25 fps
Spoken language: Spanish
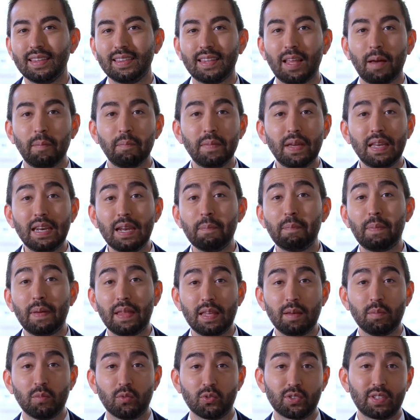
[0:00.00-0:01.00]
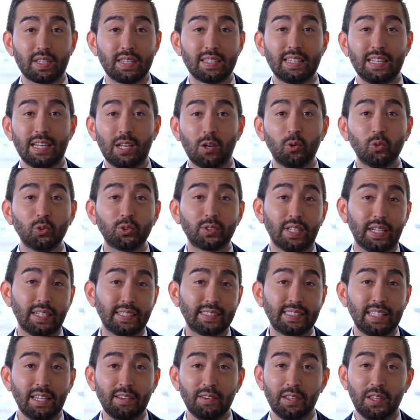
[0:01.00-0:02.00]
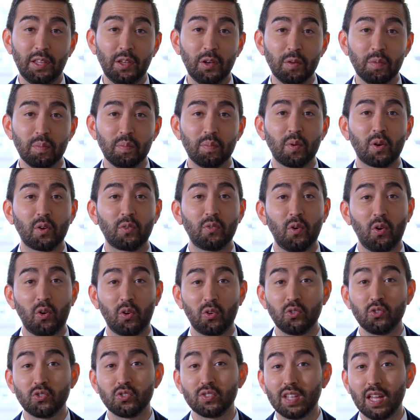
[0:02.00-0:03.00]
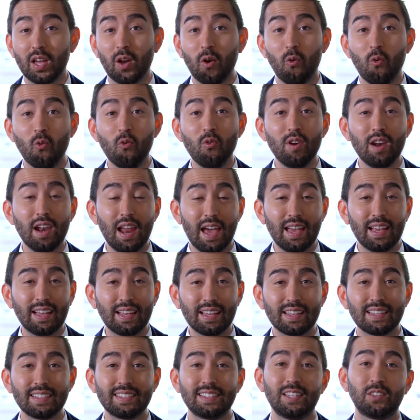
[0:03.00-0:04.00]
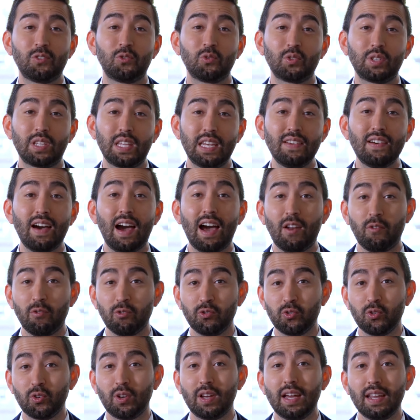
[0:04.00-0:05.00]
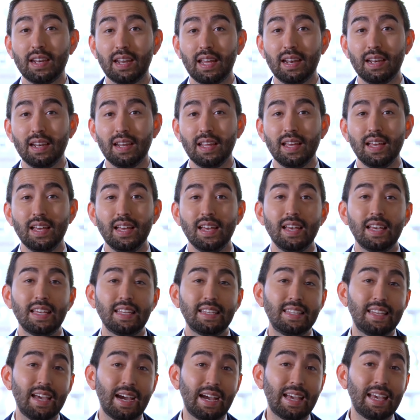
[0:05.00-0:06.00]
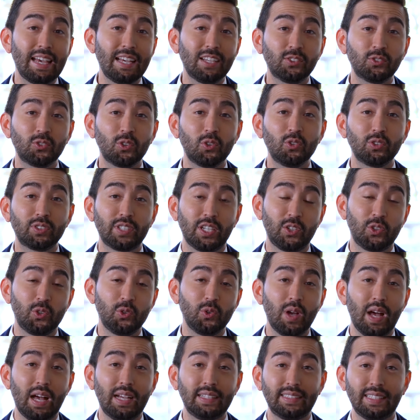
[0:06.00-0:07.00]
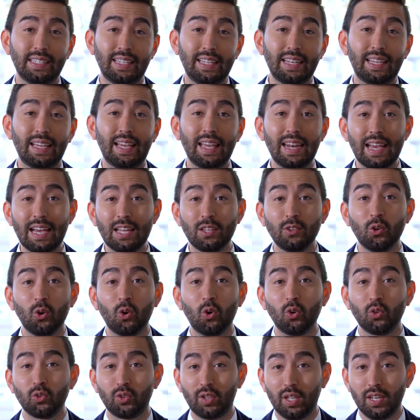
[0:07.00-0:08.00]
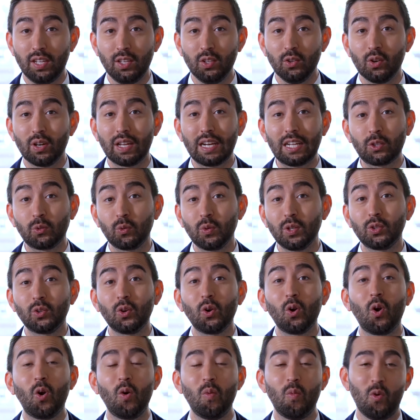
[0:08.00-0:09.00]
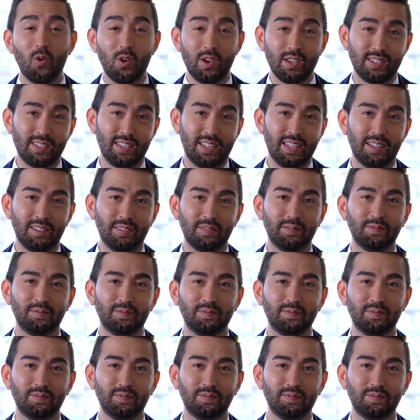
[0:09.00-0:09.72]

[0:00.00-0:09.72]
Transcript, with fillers: También le pedimos que si le gusta este video, por favor nos dé un like, se suscriba a nuestro canal, ya que esto nos ayuda a seguir creando contenido gratuito como este